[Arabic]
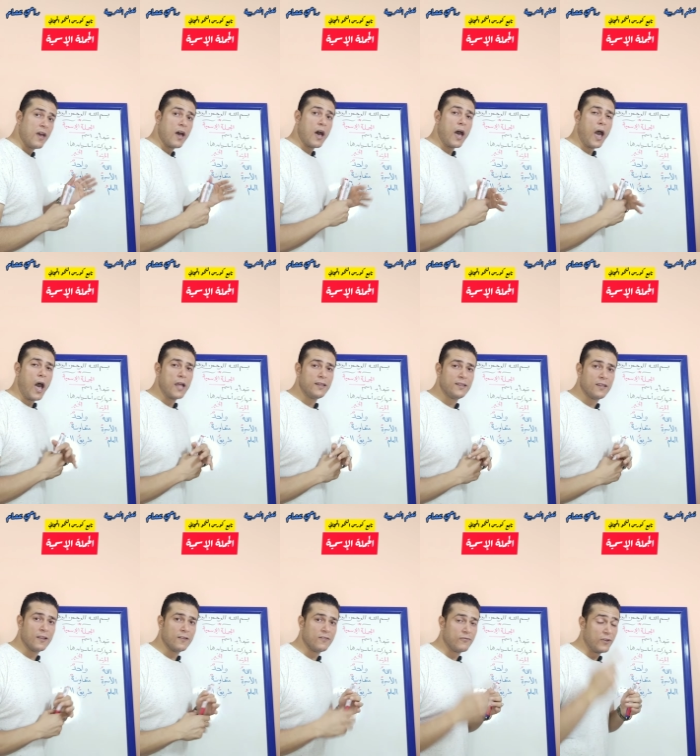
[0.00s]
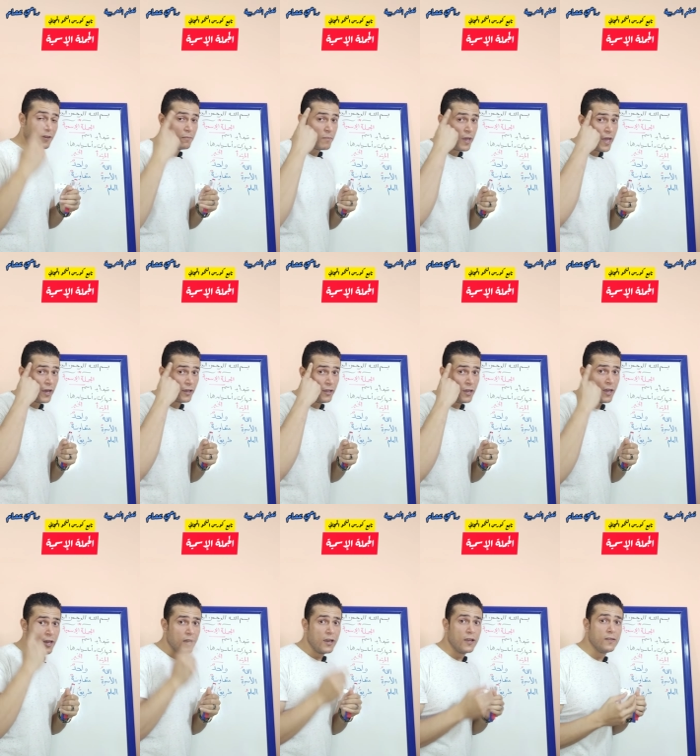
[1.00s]
أحدد في دماغي
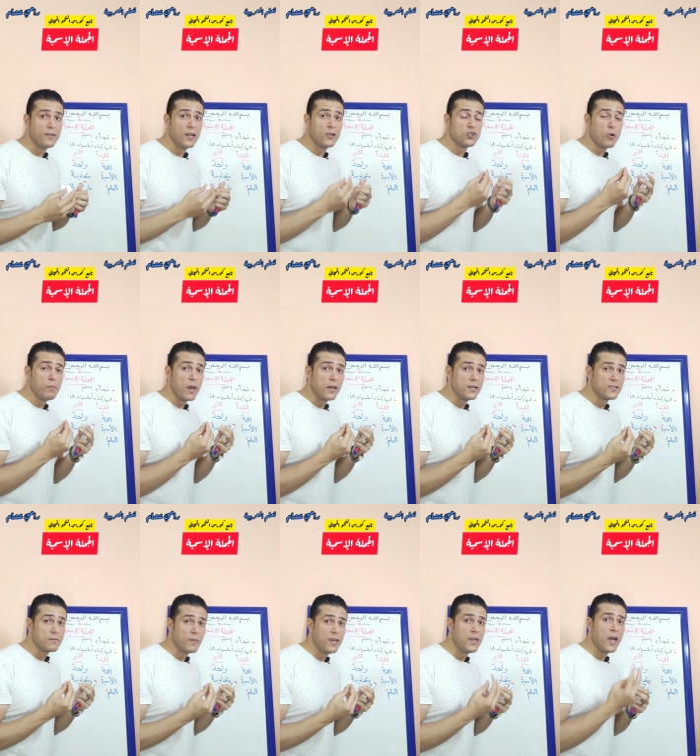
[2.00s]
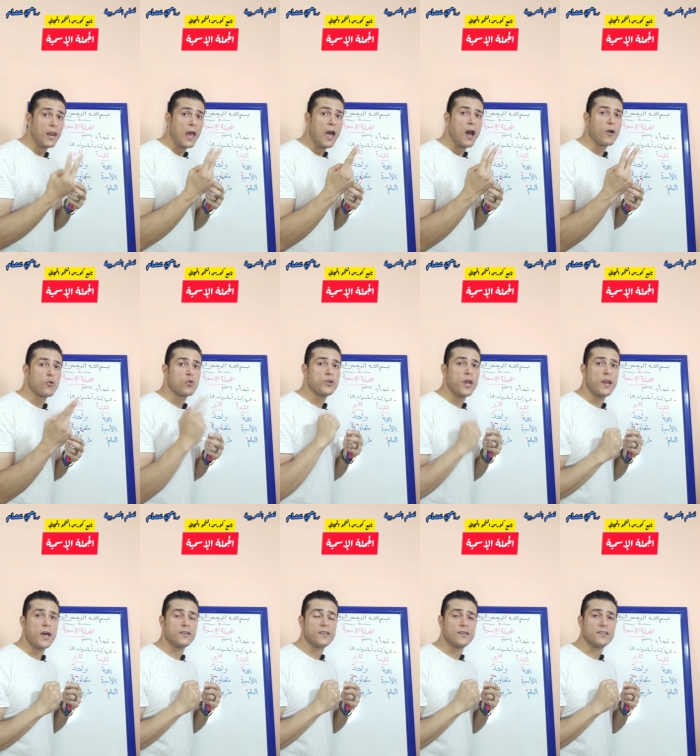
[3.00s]
إن الجملة الاسمية لها ركنان
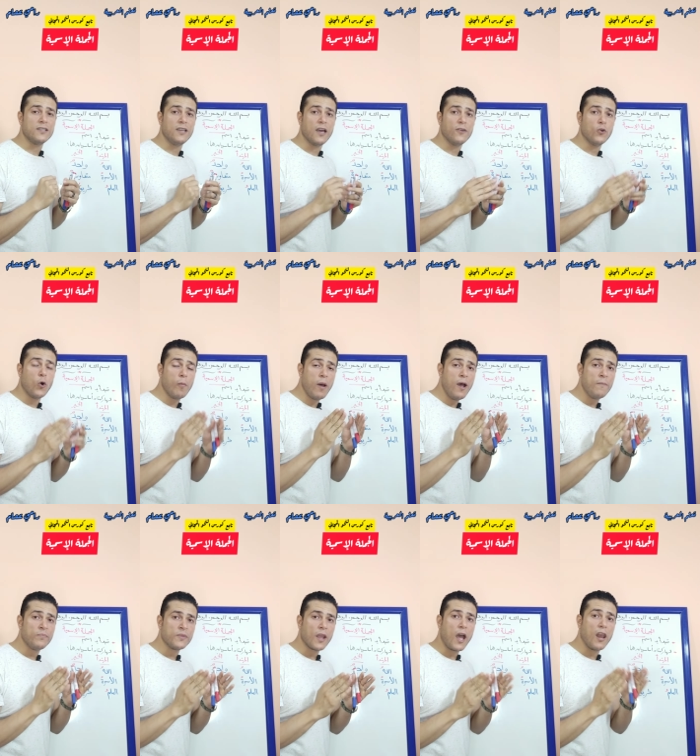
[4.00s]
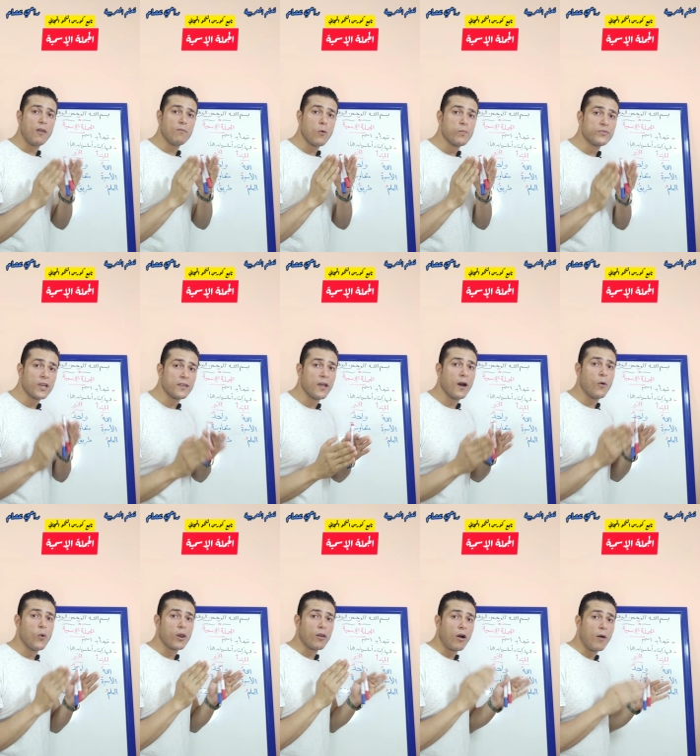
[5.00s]
أساسيان هما المبتدا
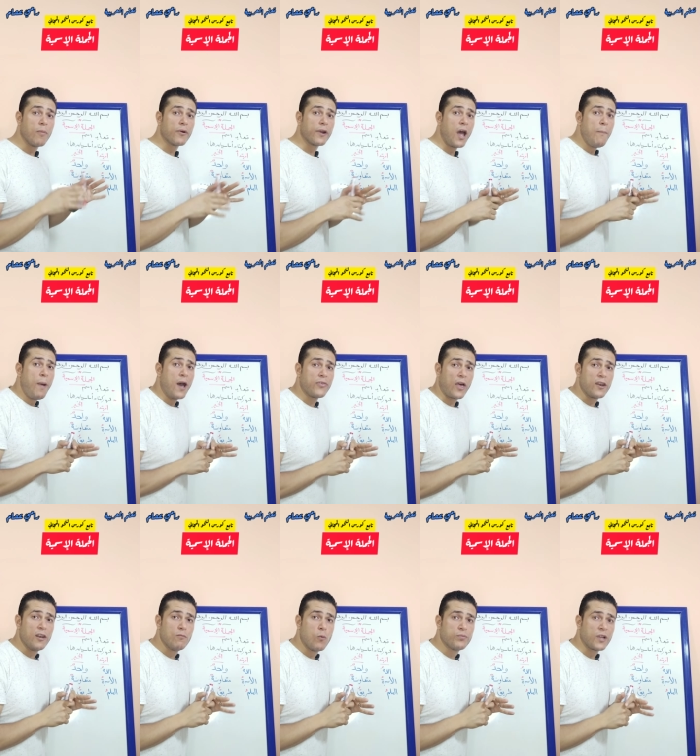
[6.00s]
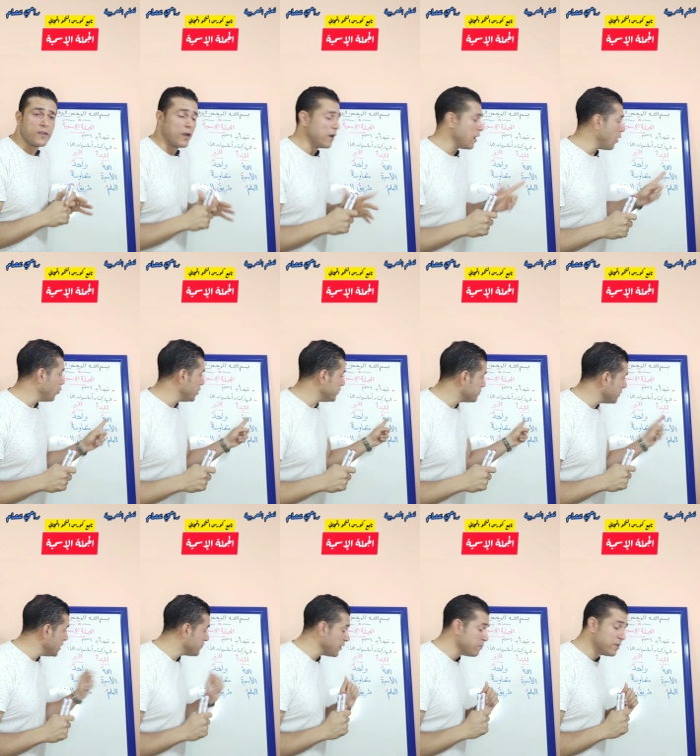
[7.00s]
والخبر ابحث عن المبتدا اهو الاسم
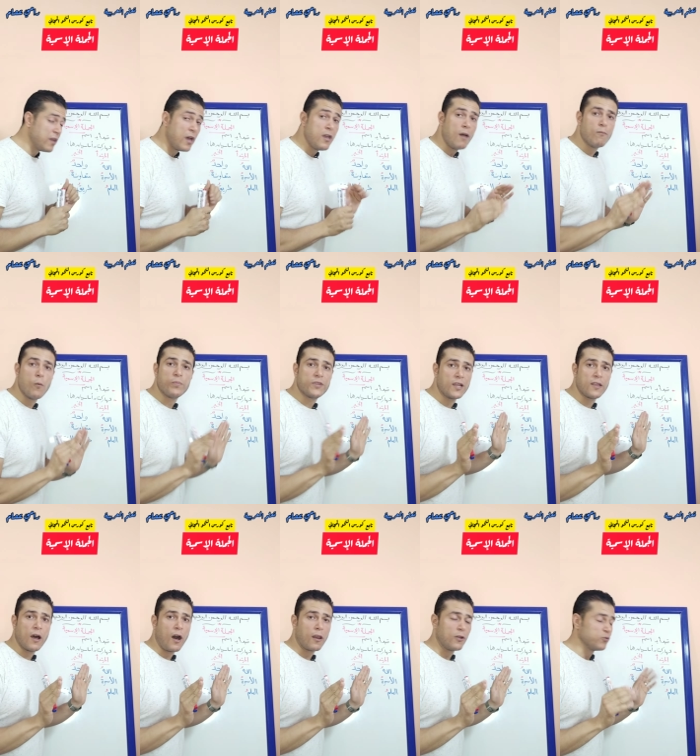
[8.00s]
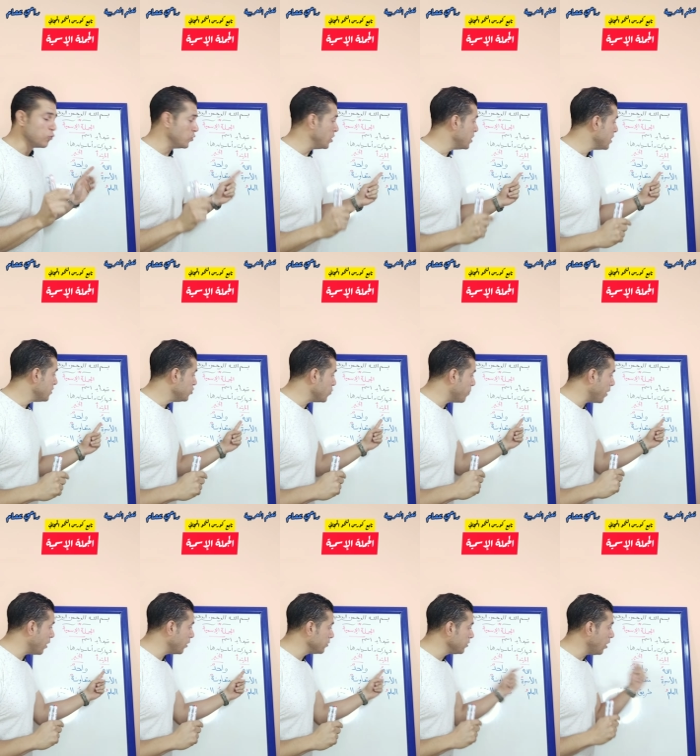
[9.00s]
اللي في البدايه مبتدا على طول
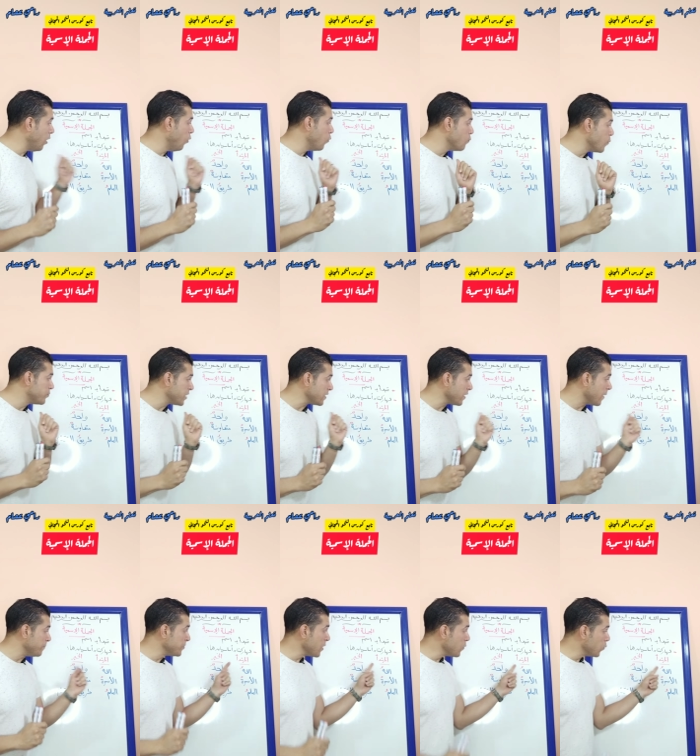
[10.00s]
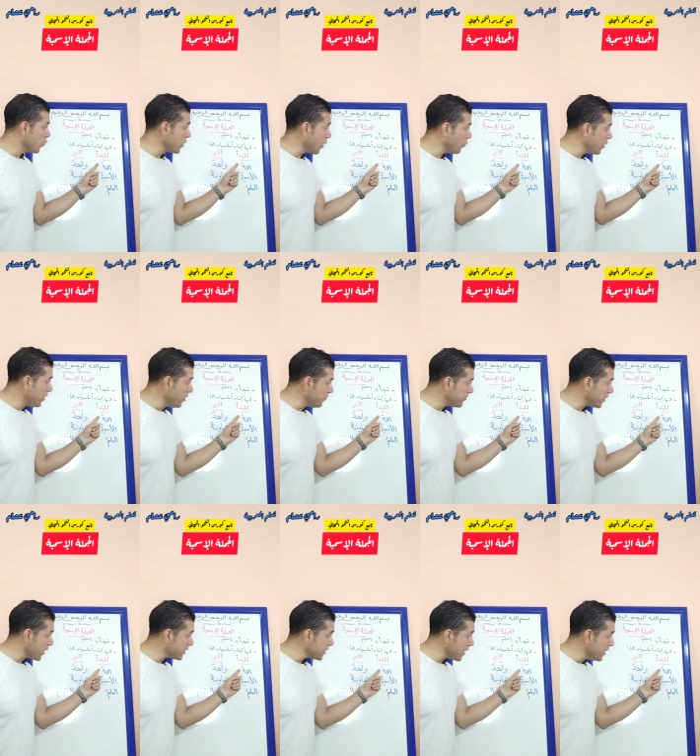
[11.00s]
يبقى الله مبتدا ولو لاحظت
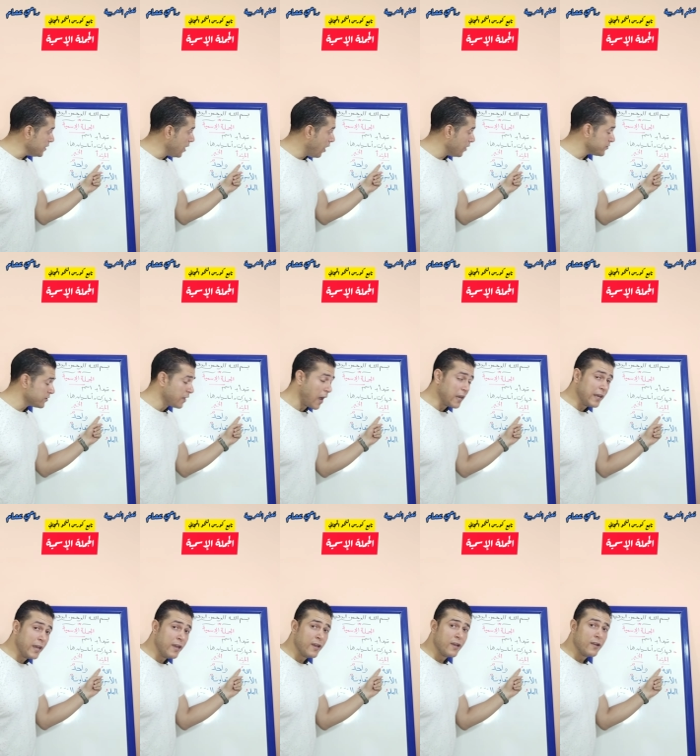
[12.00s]
هتلاقيني حاطط عليه